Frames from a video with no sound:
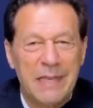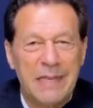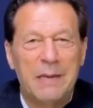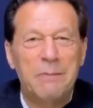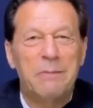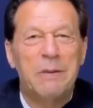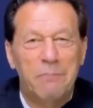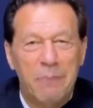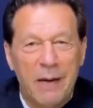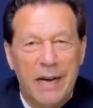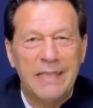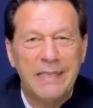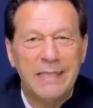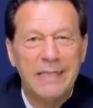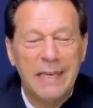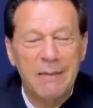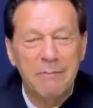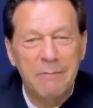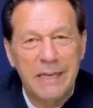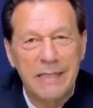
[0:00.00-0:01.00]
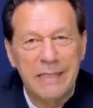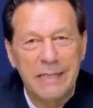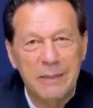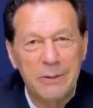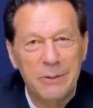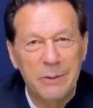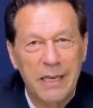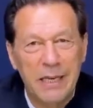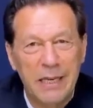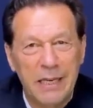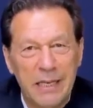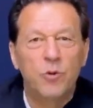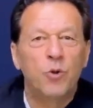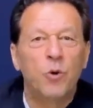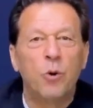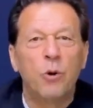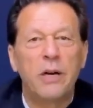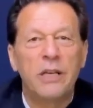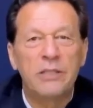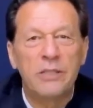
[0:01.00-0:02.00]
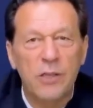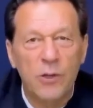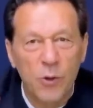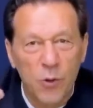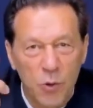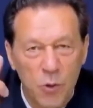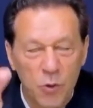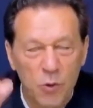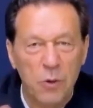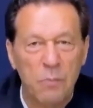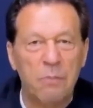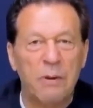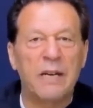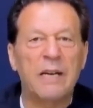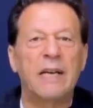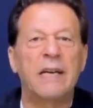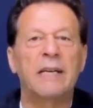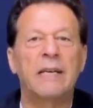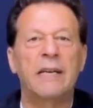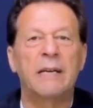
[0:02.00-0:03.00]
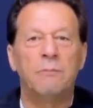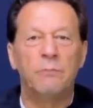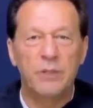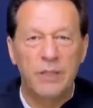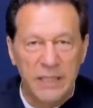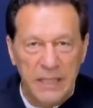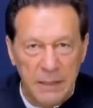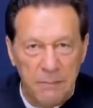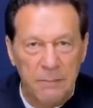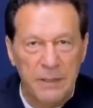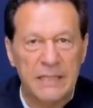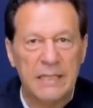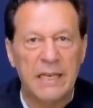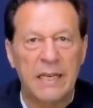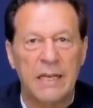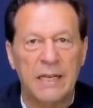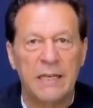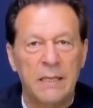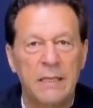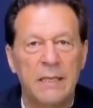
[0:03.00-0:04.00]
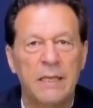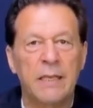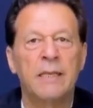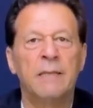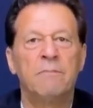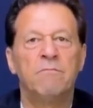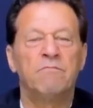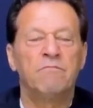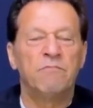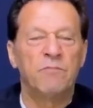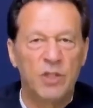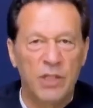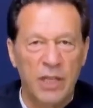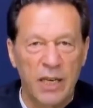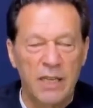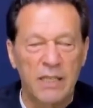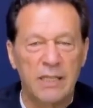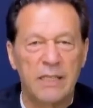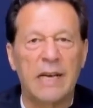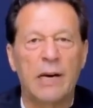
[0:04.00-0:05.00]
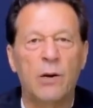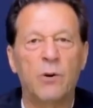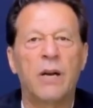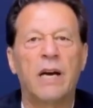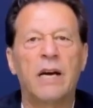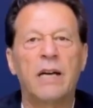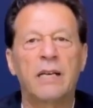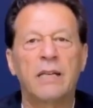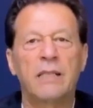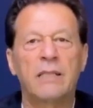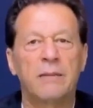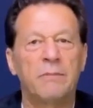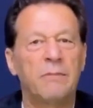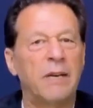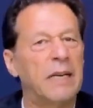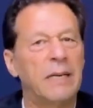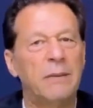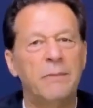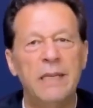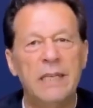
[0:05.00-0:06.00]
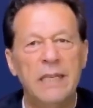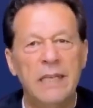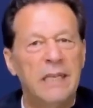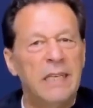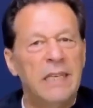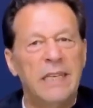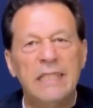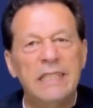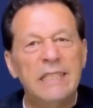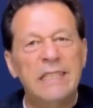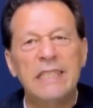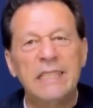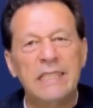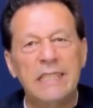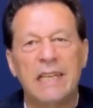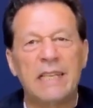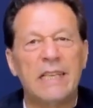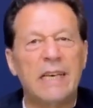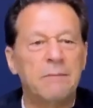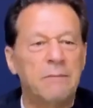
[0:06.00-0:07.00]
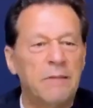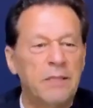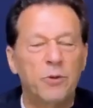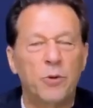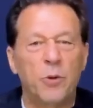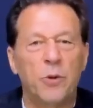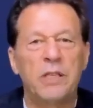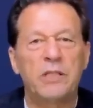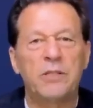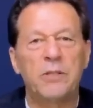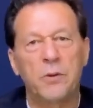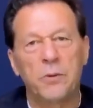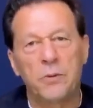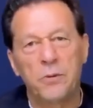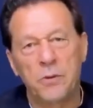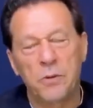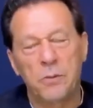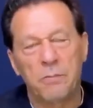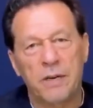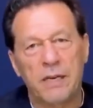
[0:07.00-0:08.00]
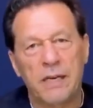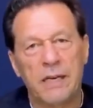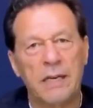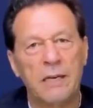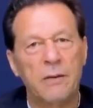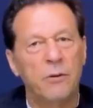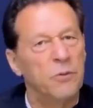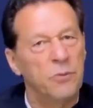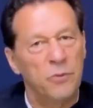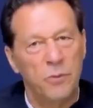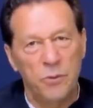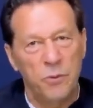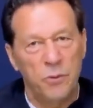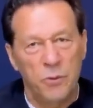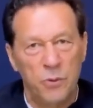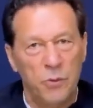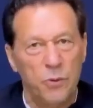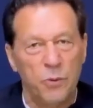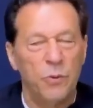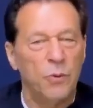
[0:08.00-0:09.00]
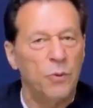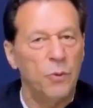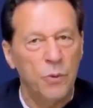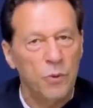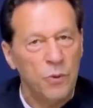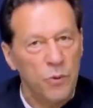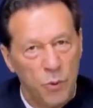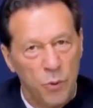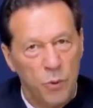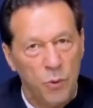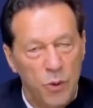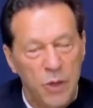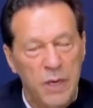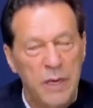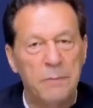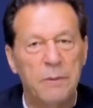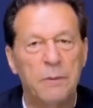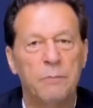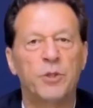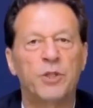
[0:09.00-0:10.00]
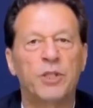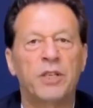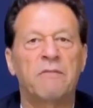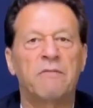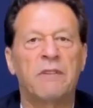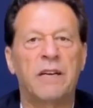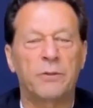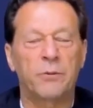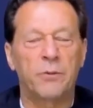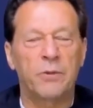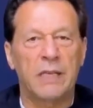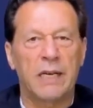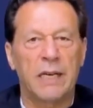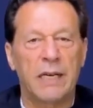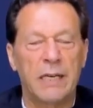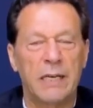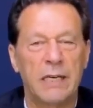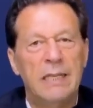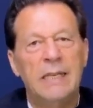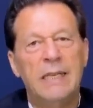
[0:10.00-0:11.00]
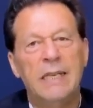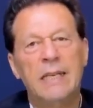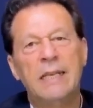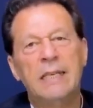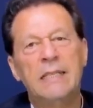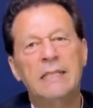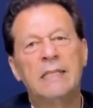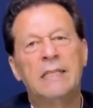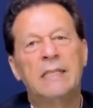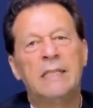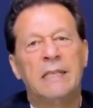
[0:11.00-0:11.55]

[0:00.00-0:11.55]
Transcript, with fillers: कभी पाकिस्तान में ऐसे हुआ है थोड़े से लोगों को पकड़ा गया मुझे ये पता है कि जनरल जियाउल हक के ज़माने में इतनी तादाद में थोड़े से लोगों को पकड़ा है उन, उन, उन उन्होंने भी मुश्किल वक्त गुजारा है लेकिन